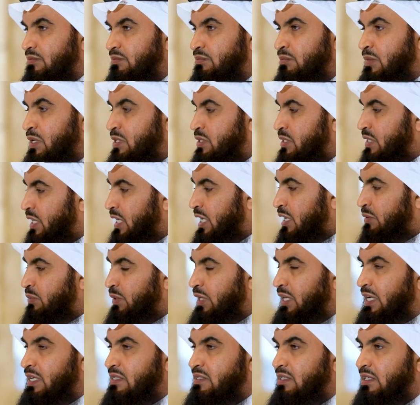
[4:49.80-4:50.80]
من جاء
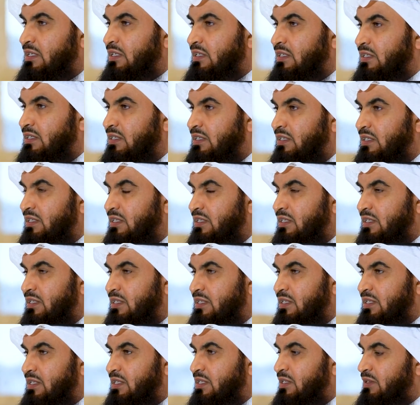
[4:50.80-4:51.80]
بالحسنة
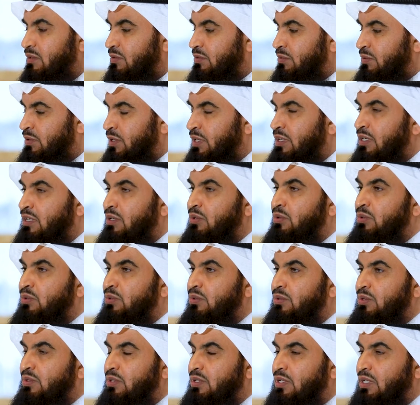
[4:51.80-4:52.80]

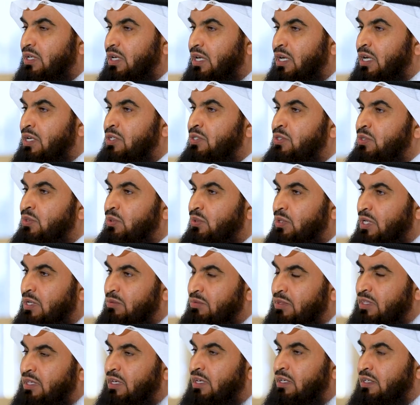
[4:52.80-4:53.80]
فله عشر
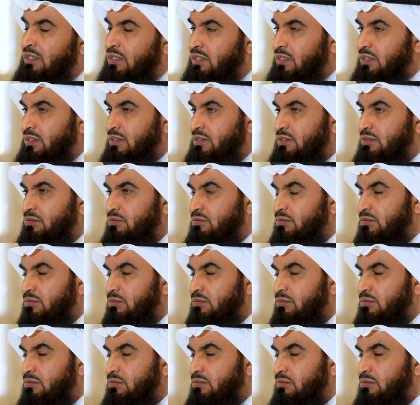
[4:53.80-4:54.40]
أمثالها